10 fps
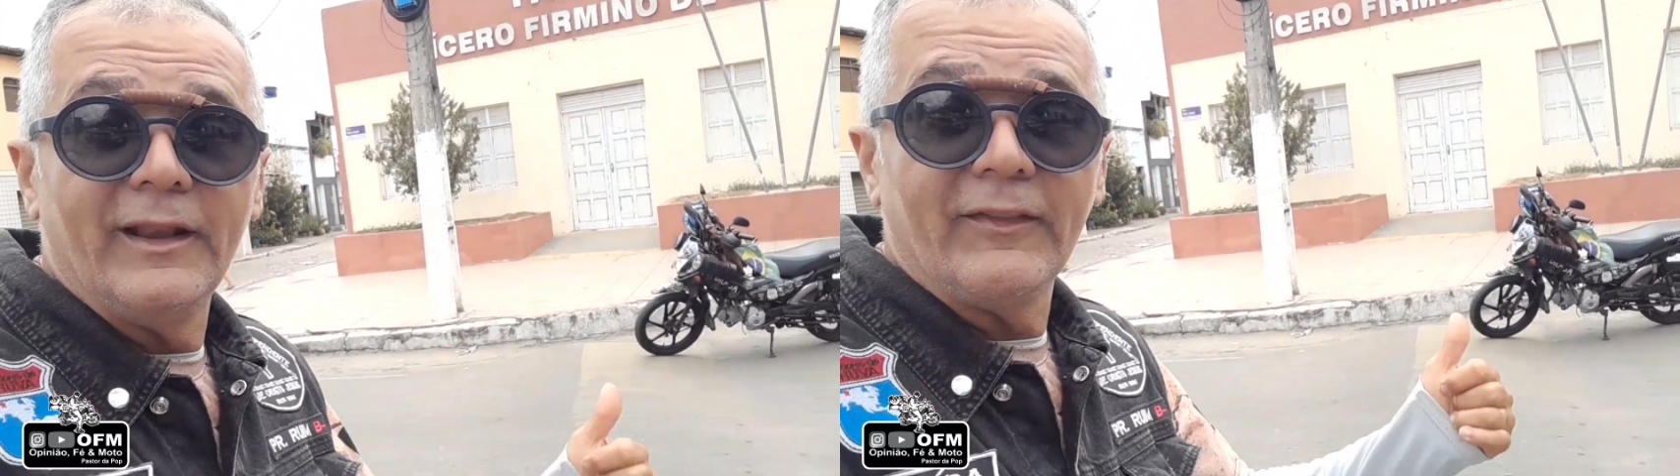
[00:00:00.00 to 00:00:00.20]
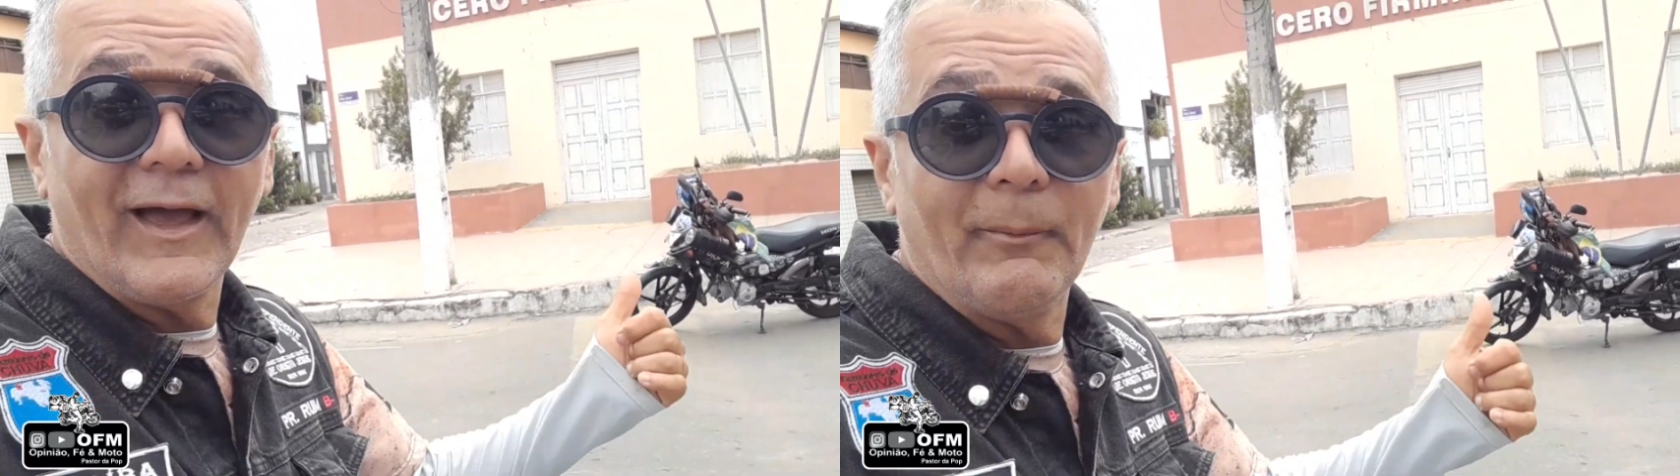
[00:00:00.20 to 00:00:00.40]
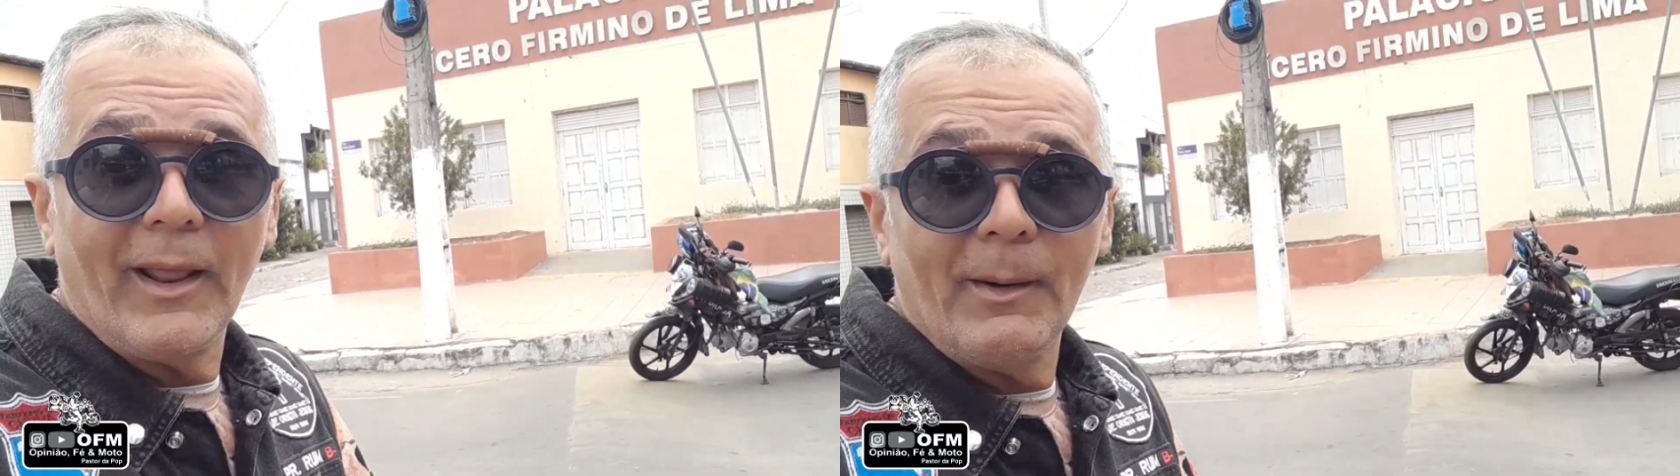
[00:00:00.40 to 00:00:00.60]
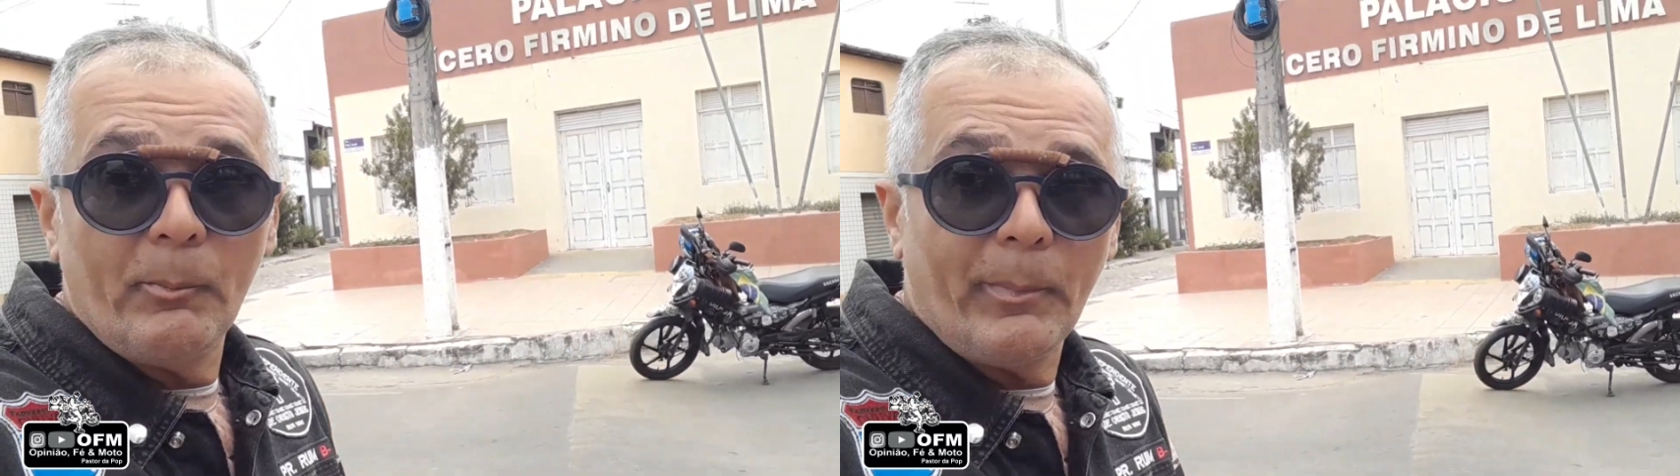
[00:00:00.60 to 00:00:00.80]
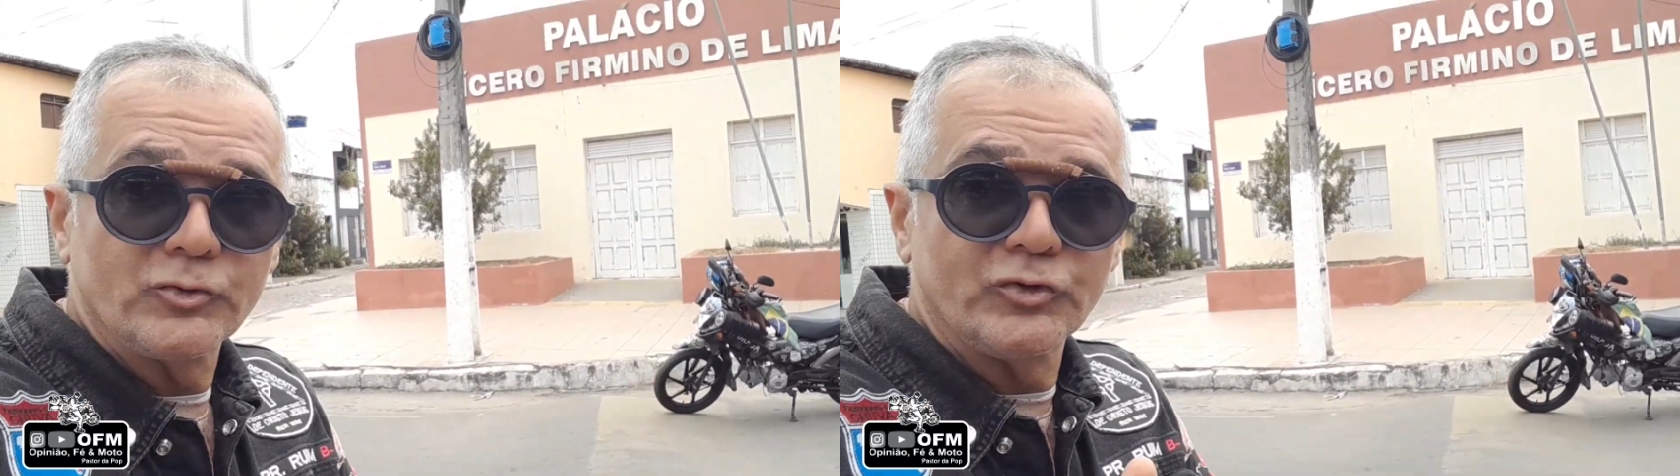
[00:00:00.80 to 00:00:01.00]
ali tá brava,
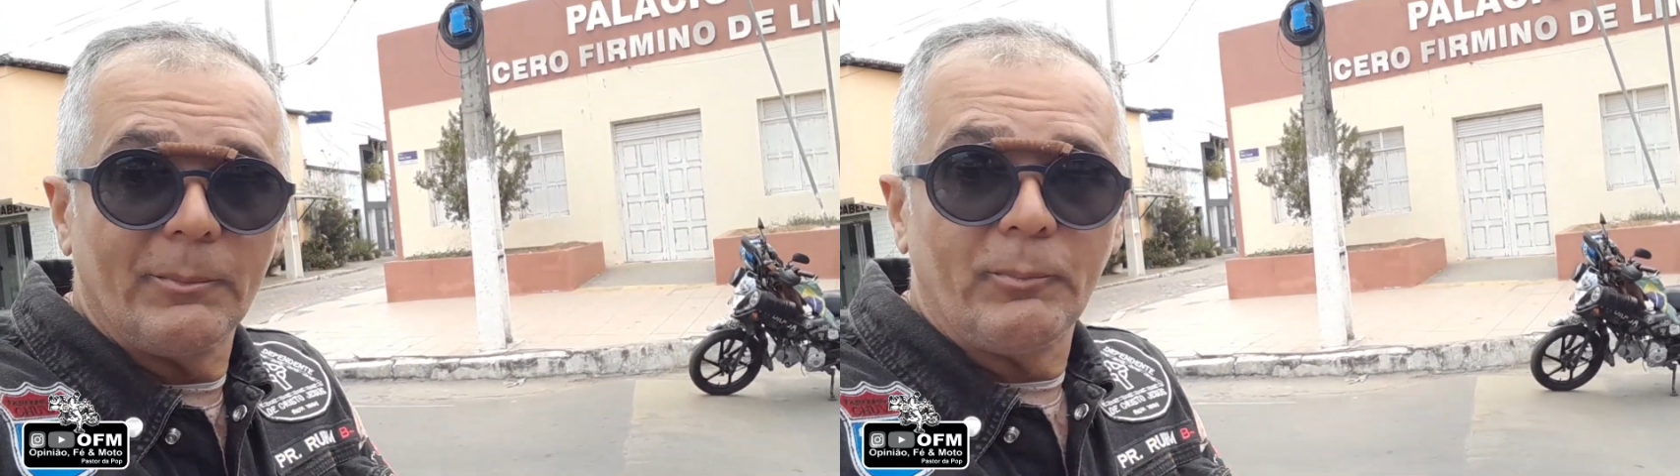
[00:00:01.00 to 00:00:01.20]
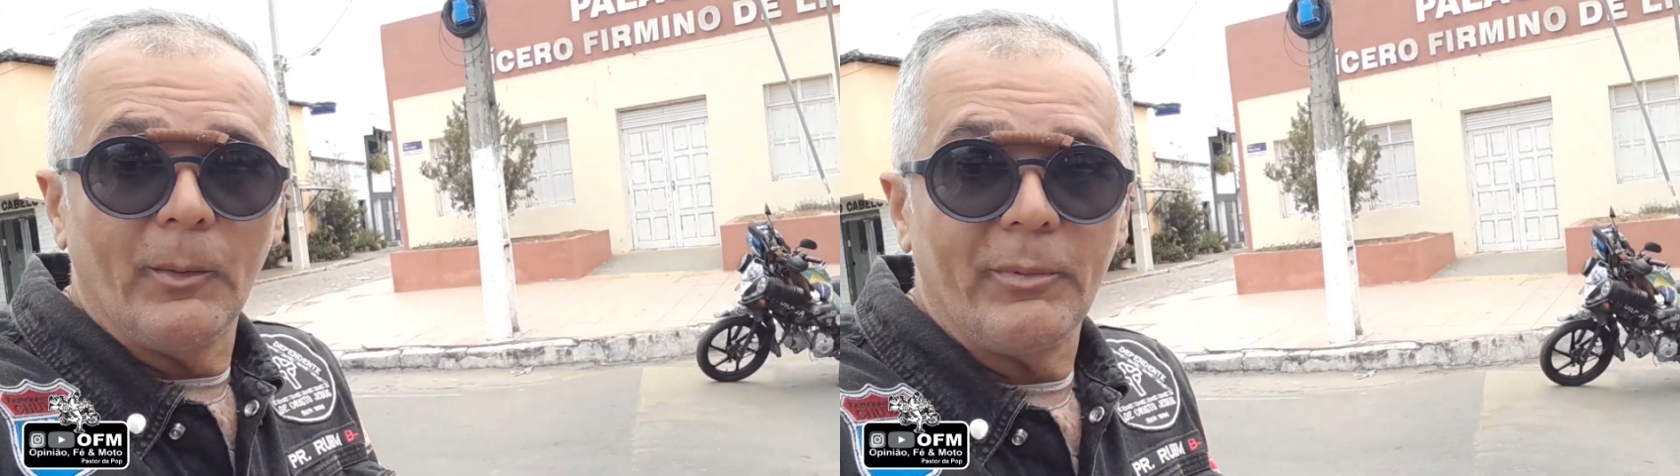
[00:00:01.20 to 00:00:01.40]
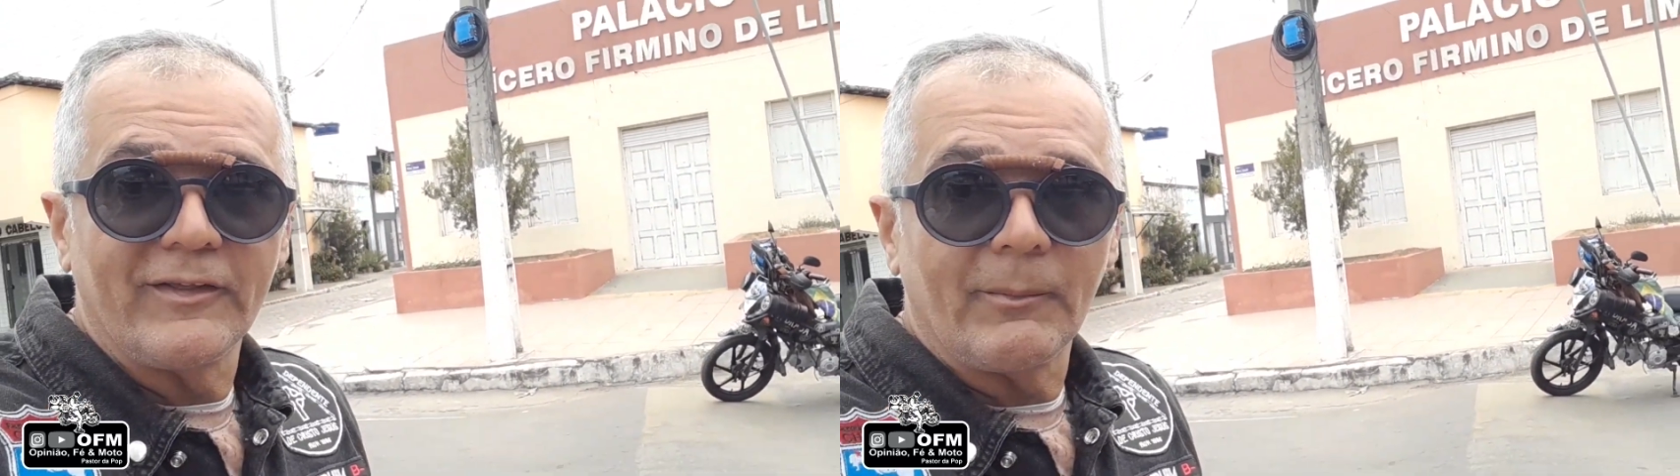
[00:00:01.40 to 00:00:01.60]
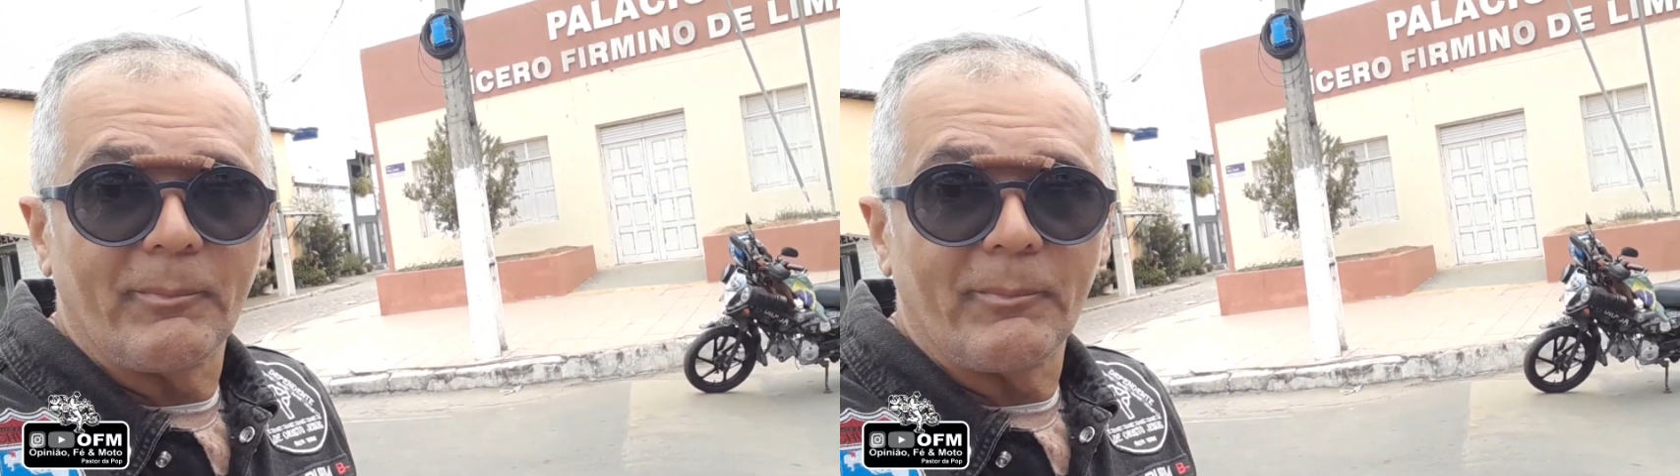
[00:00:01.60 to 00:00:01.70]
o pastor da pop essa é a